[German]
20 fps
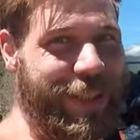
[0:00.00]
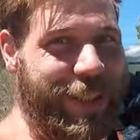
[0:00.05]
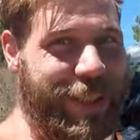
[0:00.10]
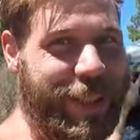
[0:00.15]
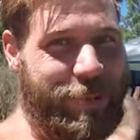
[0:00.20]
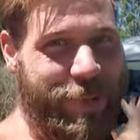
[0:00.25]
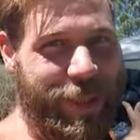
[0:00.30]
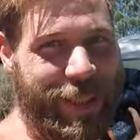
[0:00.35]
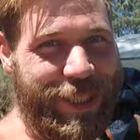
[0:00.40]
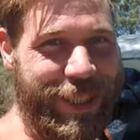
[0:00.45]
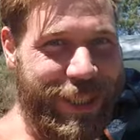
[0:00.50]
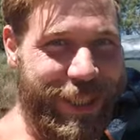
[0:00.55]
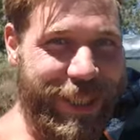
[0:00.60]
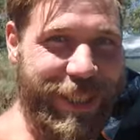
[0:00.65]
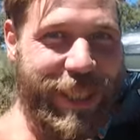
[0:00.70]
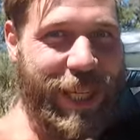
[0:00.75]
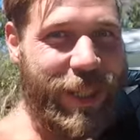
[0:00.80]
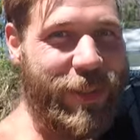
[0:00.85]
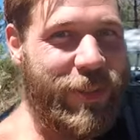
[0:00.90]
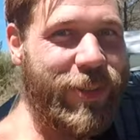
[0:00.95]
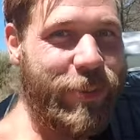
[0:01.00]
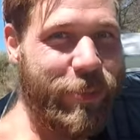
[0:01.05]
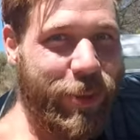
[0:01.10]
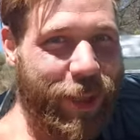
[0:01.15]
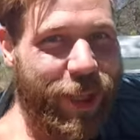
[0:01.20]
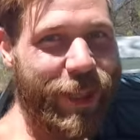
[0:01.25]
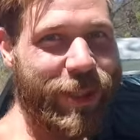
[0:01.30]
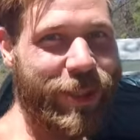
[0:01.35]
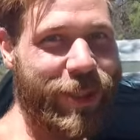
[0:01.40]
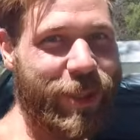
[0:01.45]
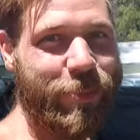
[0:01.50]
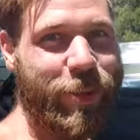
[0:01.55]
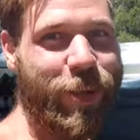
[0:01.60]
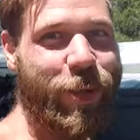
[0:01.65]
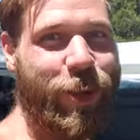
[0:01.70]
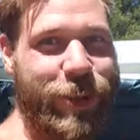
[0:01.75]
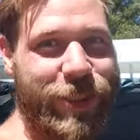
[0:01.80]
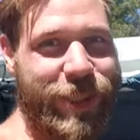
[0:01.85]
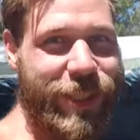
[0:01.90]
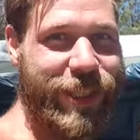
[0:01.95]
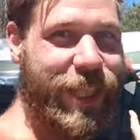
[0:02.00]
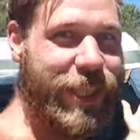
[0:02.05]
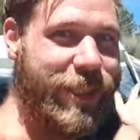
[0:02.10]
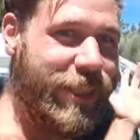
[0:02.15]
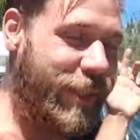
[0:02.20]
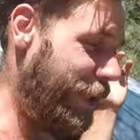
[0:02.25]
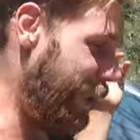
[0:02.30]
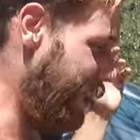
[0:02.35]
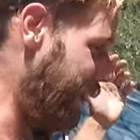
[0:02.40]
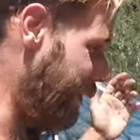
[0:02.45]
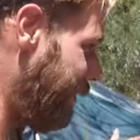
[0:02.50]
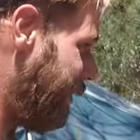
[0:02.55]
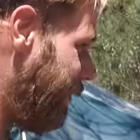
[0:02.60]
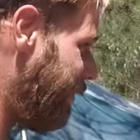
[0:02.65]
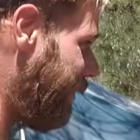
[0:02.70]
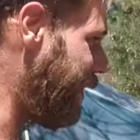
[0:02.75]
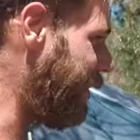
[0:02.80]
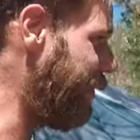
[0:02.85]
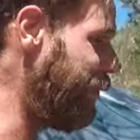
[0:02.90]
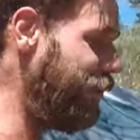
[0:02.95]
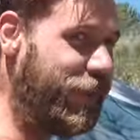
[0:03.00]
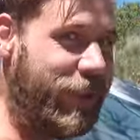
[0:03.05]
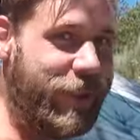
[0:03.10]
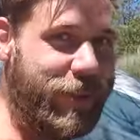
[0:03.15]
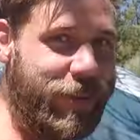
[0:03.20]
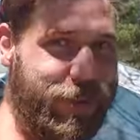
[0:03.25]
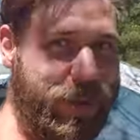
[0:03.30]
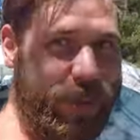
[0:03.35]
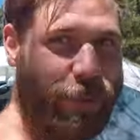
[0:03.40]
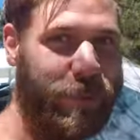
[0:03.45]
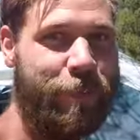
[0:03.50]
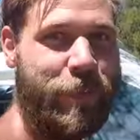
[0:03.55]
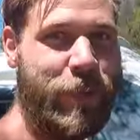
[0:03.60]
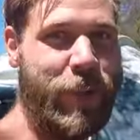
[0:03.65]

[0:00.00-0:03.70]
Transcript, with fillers: Ich habe ja hier den Gästebereich gebaut, ihr kennt ja die ganzen Videos dazu.